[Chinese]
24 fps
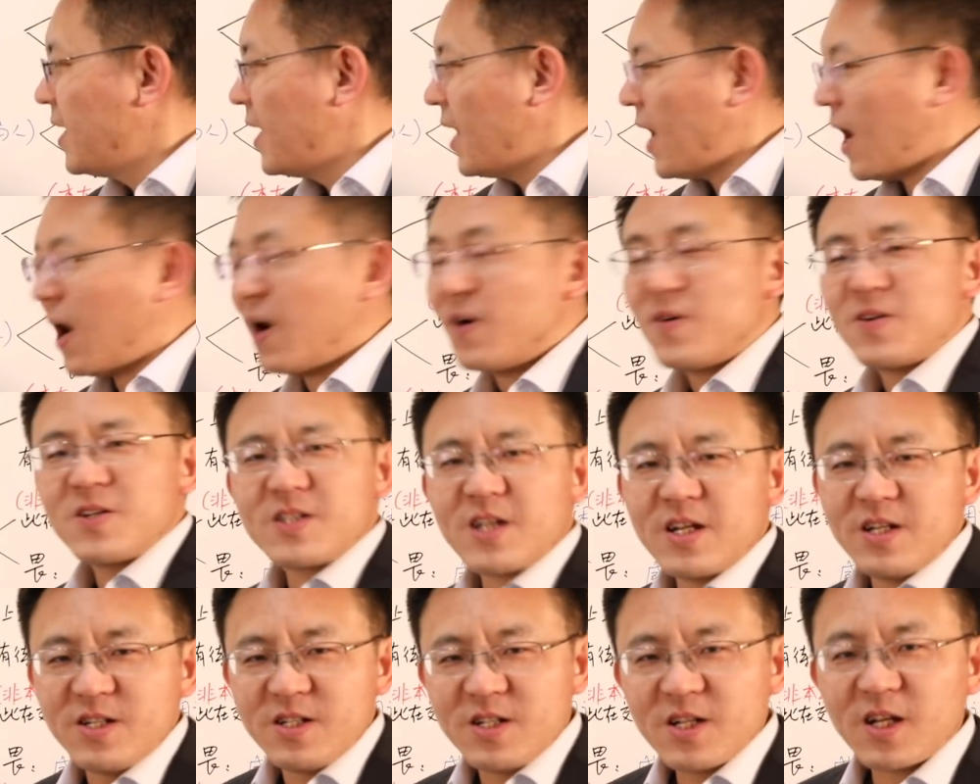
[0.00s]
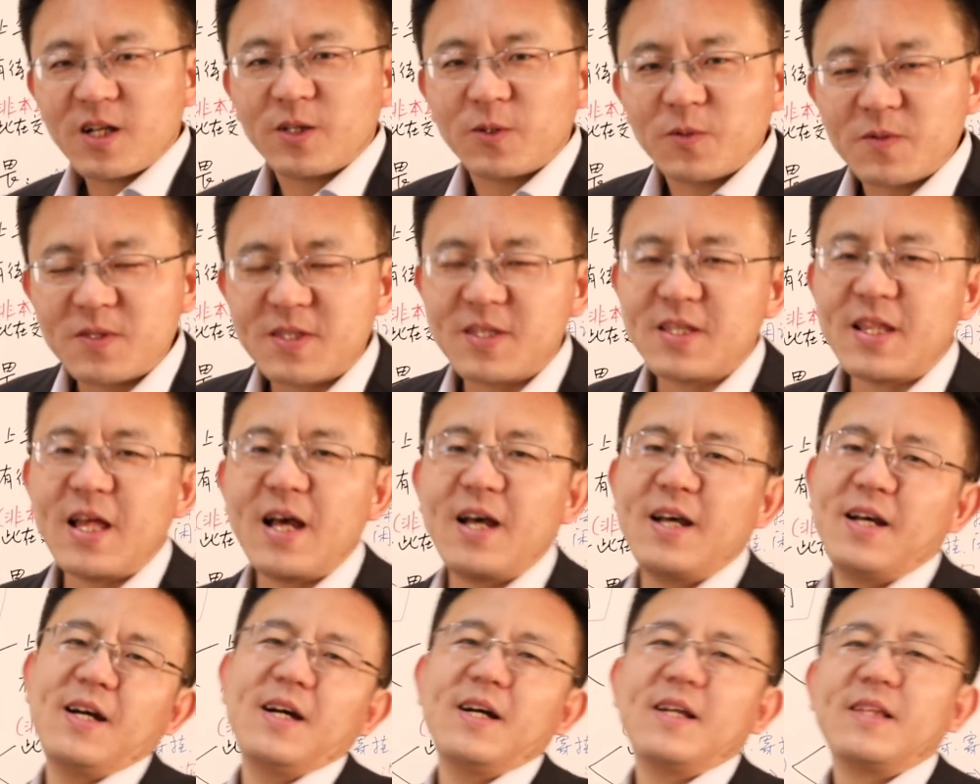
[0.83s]
好人这个东西呢，
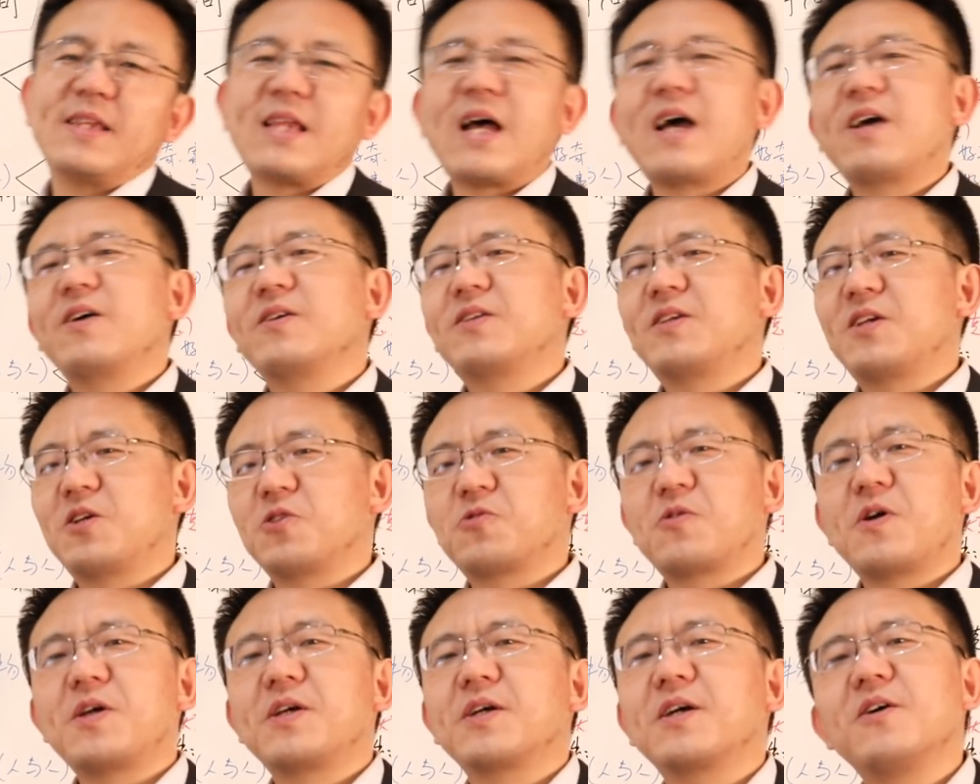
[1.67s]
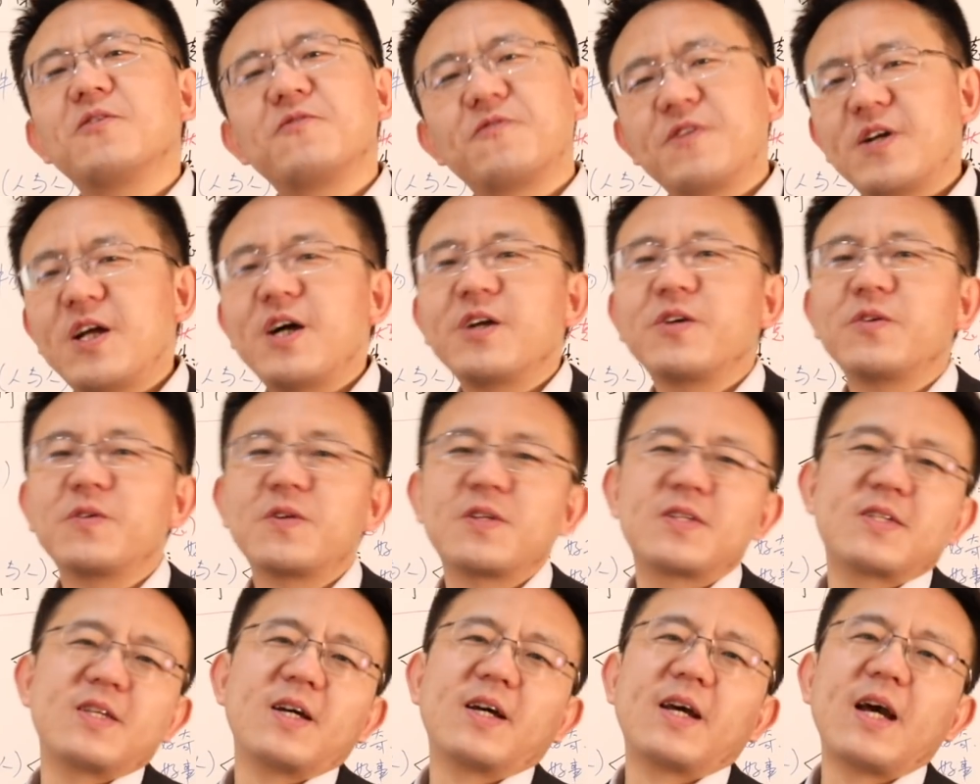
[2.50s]
他又提出来一个非常有意
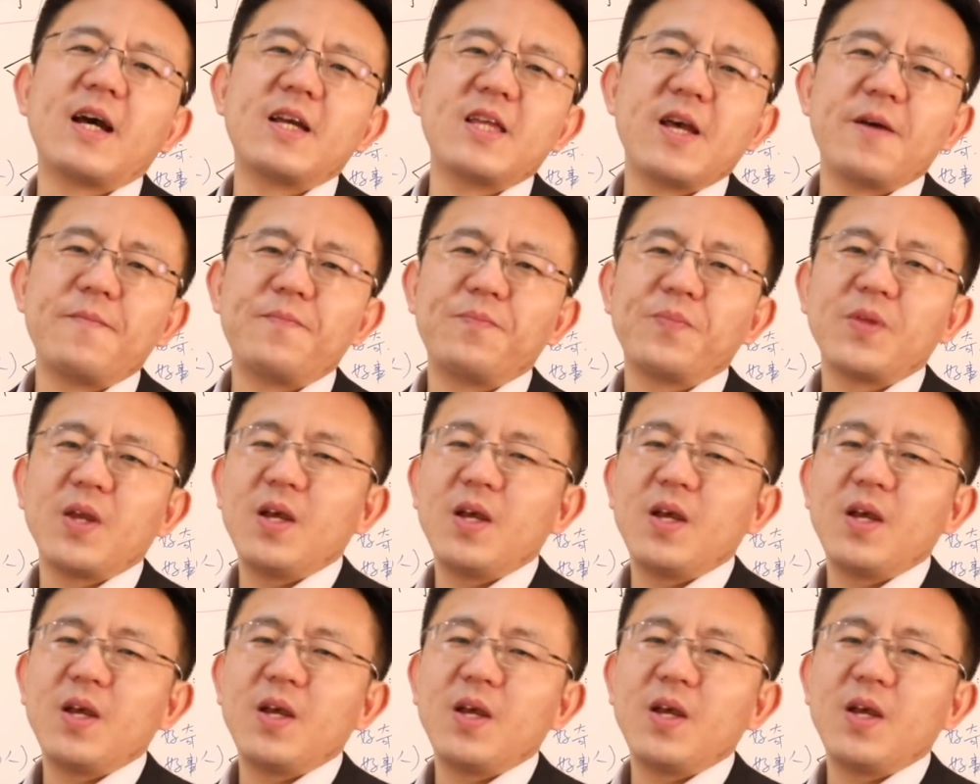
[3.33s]
思的概念。